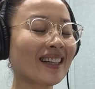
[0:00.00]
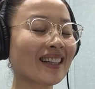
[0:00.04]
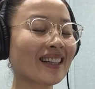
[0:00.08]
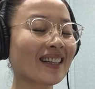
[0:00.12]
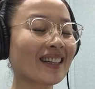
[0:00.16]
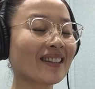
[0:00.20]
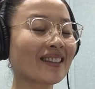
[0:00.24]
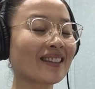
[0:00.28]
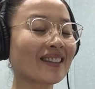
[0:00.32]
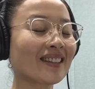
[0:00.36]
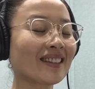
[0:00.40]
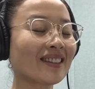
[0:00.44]

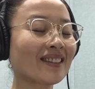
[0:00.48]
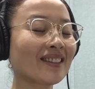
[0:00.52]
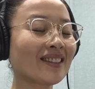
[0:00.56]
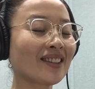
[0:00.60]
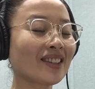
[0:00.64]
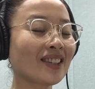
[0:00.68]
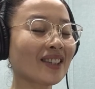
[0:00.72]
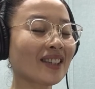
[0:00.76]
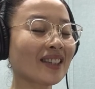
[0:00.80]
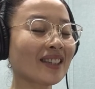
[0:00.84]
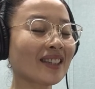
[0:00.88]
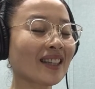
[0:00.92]
그러니까
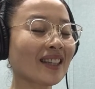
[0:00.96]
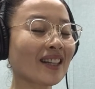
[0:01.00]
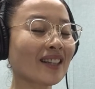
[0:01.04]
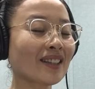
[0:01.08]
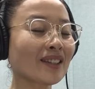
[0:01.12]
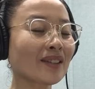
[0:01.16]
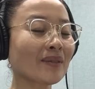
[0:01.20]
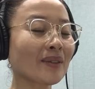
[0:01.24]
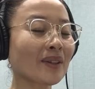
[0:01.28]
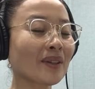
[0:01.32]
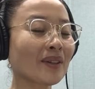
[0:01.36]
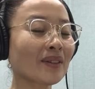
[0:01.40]
의식이
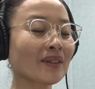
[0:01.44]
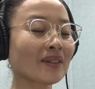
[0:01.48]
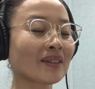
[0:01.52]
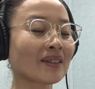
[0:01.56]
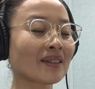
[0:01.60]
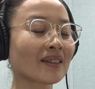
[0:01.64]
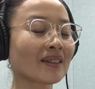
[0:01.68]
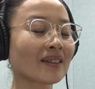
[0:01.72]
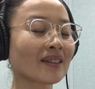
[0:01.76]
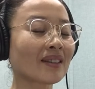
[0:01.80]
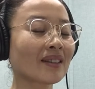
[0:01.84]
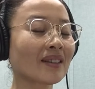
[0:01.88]
사라지면
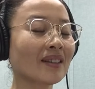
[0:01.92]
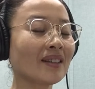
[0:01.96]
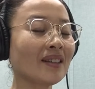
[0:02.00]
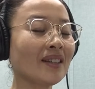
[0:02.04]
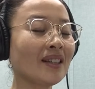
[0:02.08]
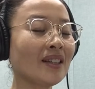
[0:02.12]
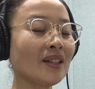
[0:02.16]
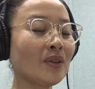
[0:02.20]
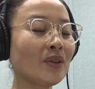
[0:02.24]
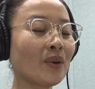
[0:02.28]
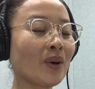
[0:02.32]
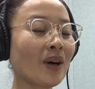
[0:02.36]

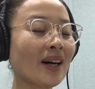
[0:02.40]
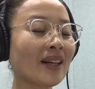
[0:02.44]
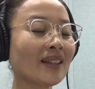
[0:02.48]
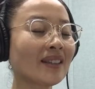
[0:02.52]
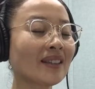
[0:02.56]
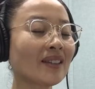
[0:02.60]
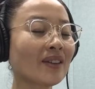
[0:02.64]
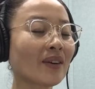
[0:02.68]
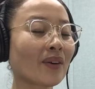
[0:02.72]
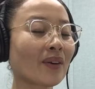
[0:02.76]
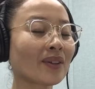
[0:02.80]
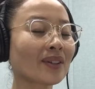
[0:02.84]

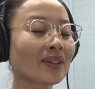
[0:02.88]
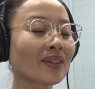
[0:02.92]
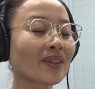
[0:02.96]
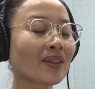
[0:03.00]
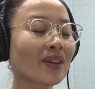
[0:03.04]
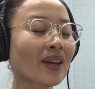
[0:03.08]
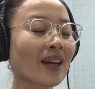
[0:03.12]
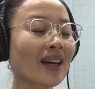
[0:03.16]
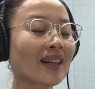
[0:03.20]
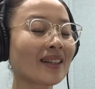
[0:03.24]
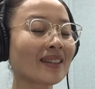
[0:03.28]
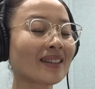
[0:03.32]
이완을
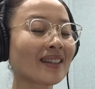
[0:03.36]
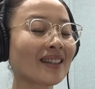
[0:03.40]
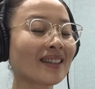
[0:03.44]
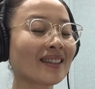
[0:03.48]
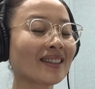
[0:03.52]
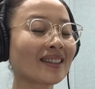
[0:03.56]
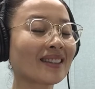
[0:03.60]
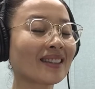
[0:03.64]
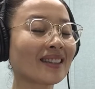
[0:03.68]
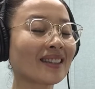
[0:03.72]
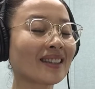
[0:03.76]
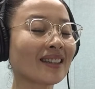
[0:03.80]
어떻게 해야
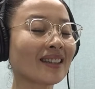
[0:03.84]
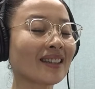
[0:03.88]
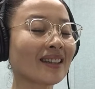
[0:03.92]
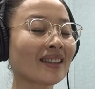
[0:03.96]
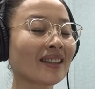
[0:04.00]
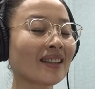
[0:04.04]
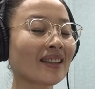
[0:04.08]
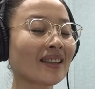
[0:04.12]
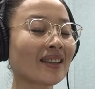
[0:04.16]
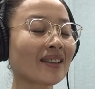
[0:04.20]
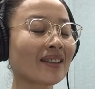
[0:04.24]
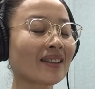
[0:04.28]
될지
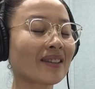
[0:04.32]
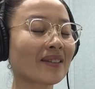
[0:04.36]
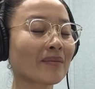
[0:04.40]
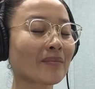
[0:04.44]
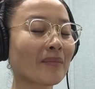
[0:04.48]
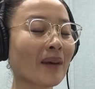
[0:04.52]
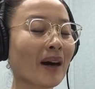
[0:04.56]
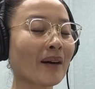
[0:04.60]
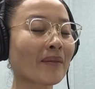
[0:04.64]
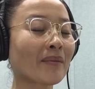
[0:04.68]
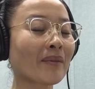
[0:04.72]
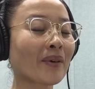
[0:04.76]

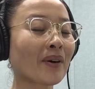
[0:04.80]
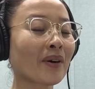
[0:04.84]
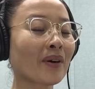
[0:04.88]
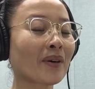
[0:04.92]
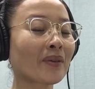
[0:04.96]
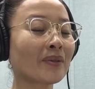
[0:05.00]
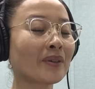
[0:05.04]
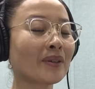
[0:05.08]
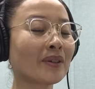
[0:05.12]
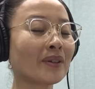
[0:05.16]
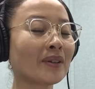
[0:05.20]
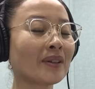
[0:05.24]

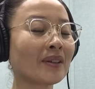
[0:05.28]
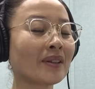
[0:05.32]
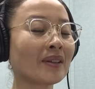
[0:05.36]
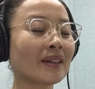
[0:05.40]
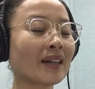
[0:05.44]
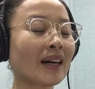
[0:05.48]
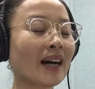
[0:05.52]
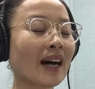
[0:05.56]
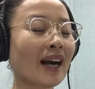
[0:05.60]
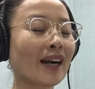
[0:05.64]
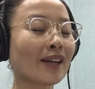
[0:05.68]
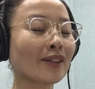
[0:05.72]
방법을
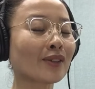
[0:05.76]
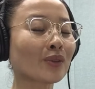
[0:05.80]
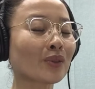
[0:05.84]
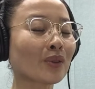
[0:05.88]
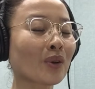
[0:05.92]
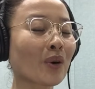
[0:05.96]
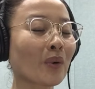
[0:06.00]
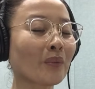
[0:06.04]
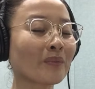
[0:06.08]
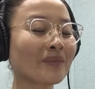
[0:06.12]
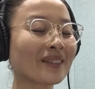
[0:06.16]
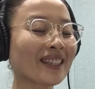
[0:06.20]
알
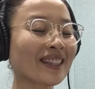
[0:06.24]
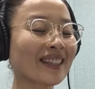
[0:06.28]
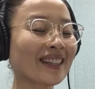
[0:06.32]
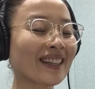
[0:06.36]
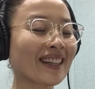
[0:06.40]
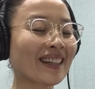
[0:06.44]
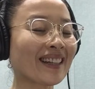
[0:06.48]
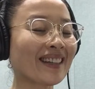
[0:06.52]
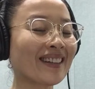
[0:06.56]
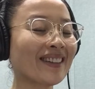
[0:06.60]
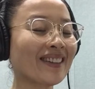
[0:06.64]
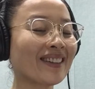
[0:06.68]
수가
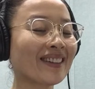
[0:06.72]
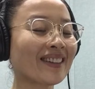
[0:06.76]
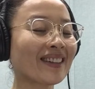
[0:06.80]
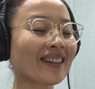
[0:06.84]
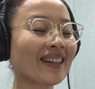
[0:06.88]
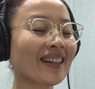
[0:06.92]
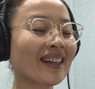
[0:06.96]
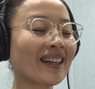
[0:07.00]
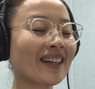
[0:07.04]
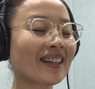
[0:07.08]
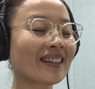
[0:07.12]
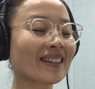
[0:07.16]
없잖아요.
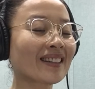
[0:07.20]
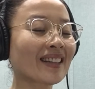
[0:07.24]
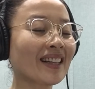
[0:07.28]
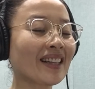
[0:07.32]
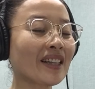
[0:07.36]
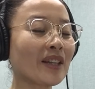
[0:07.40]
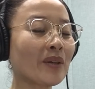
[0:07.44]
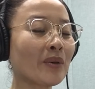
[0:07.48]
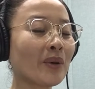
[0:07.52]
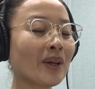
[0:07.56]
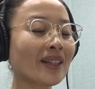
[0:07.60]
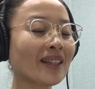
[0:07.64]
근데
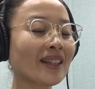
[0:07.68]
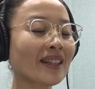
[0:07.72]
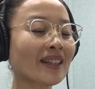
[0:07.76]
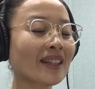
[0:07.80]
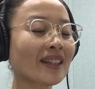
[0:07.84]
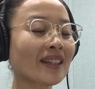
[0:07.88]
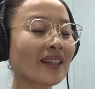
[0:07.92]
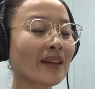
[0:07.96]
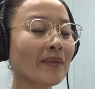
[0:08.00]
이완하게